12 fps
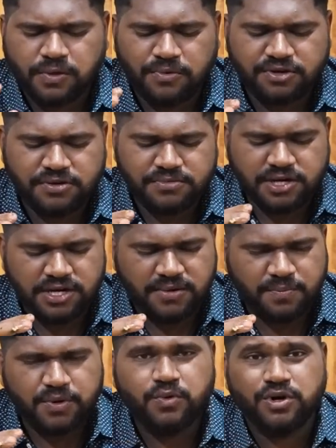மட்டன் பிரியாணி
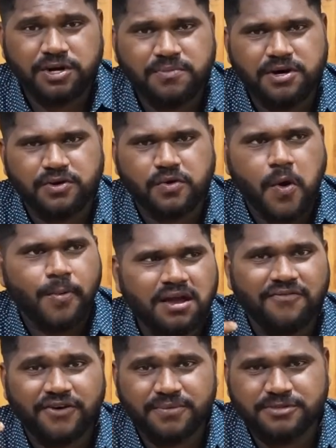எப்போயும் ஒரே மாதிரி இருக்கும்
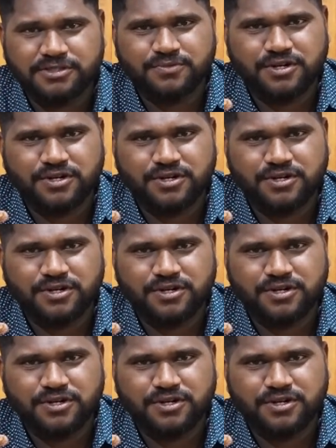நான் ஃபைவ் மந்த்ஸ்